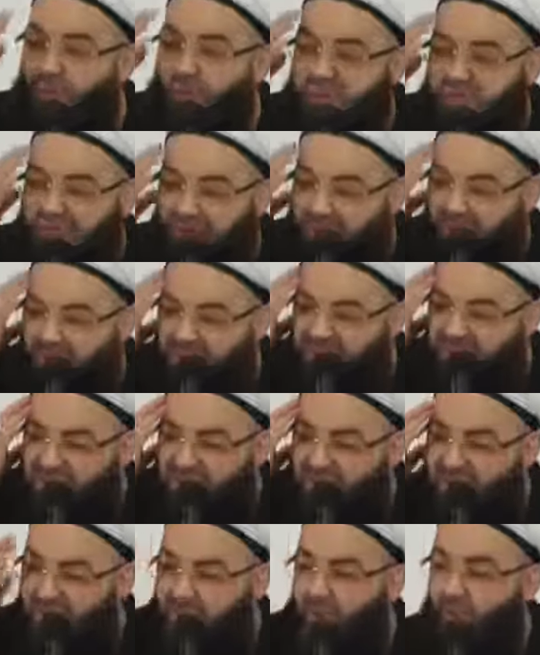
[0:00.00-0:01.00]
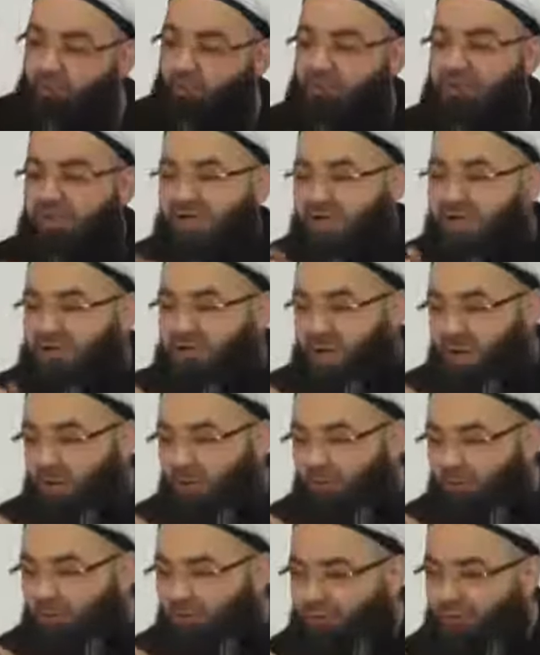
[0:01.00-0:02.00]
keyifli ve şey olmak değil. Adam efendim eder,
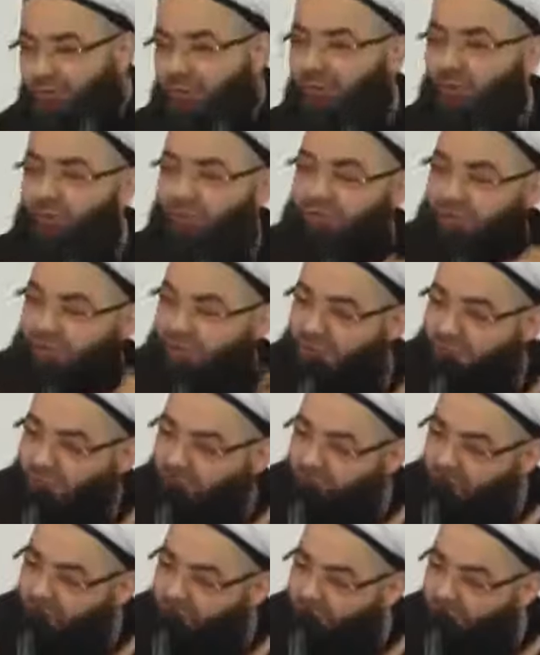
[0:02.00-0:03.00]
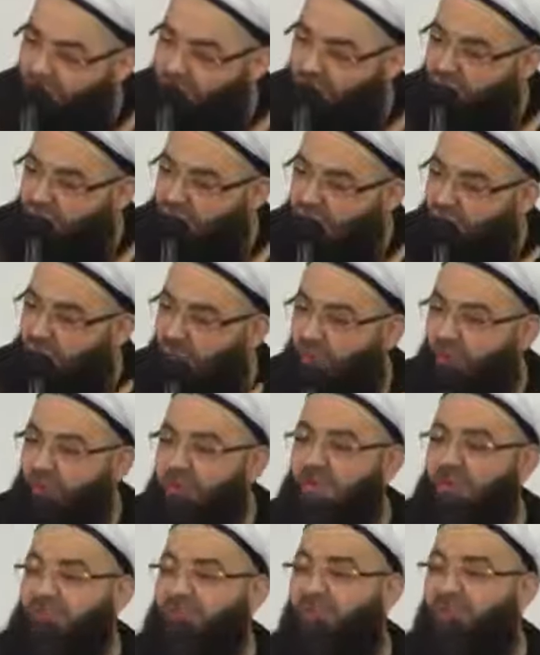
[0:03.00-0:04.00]
keyifli bu kapsama. Kafa keyifli mi artık? Ne yapacağım?
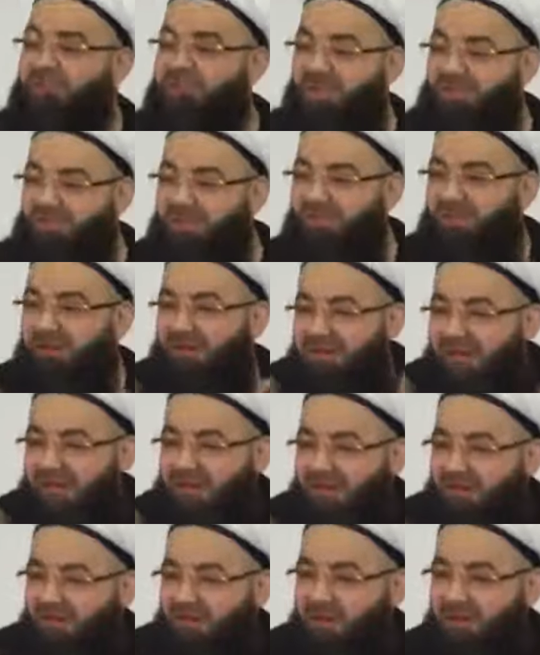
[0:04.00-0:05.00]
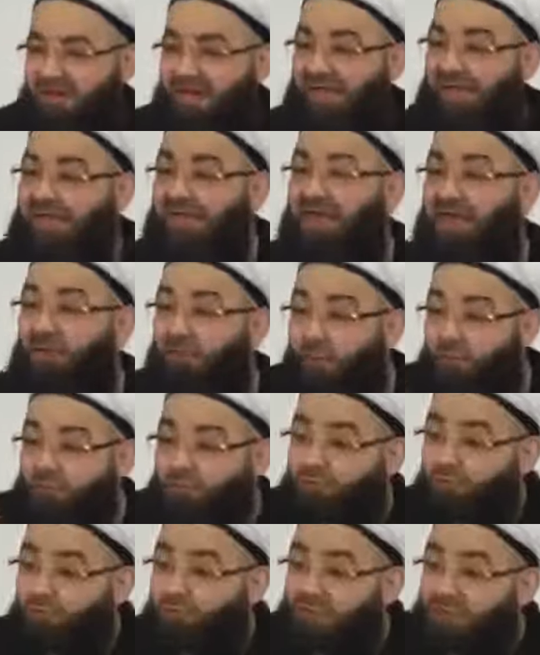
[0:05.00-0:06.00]
belli değil. Erkoş Rafik'i bir
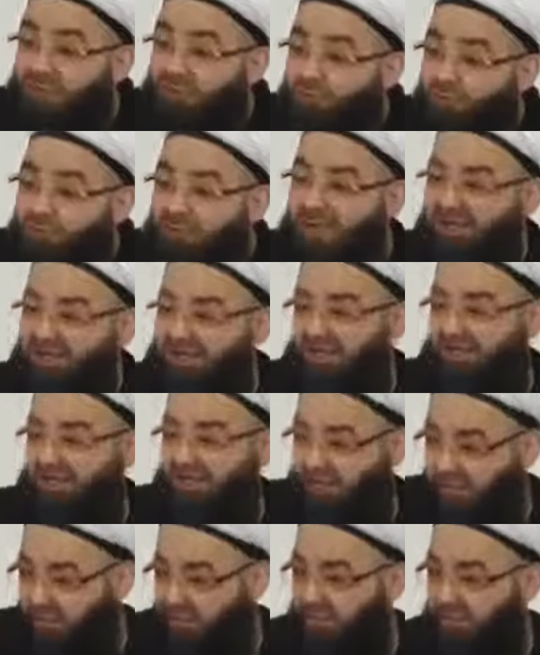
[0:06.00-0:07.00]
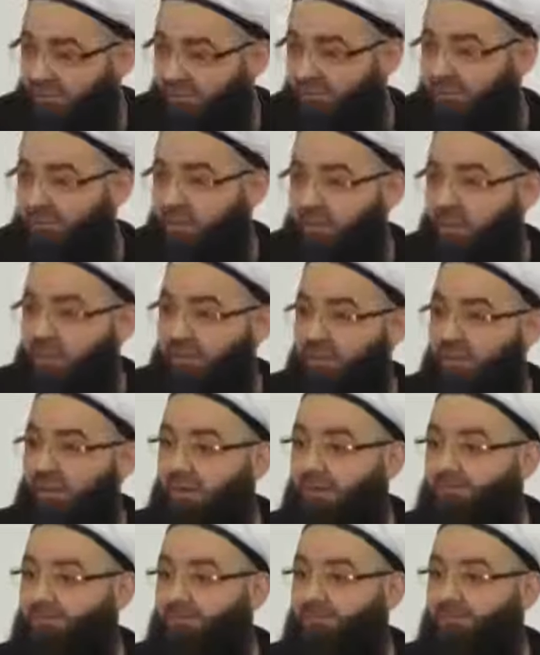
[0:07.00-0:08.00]
Resulullah, üntenin bir yoldaşıdır. Kâr Resulullah
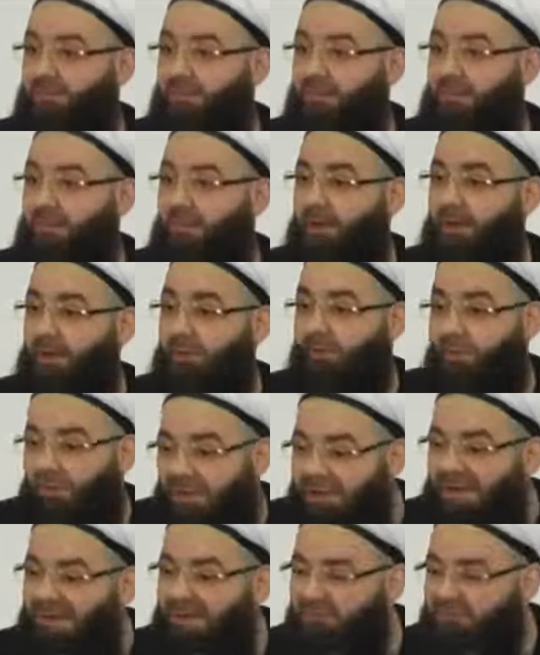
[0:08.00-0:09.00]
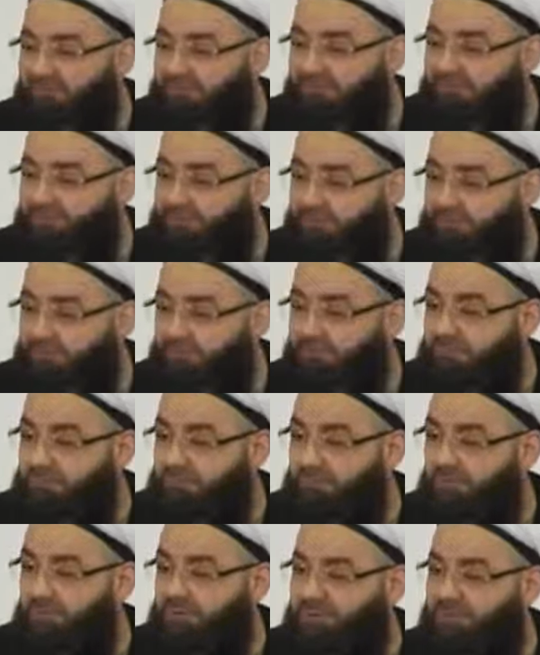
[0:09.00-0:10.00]
sallallahu aleyhi ve sellem mütasıllâ hüznâ emel fikir. Resulullah
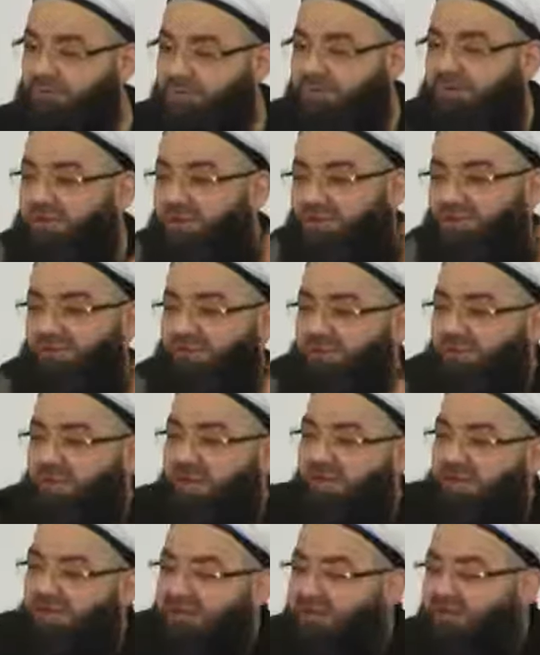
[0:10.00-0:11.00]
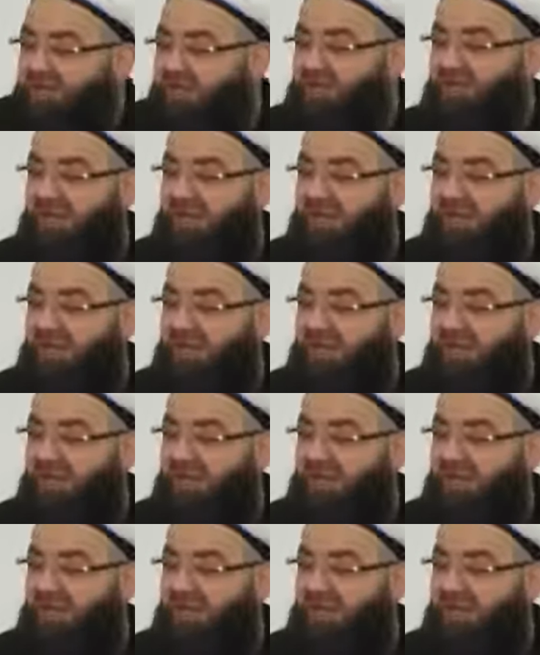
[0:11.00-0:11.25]
nasıl devamlı üzüntü, devamlı cünceli.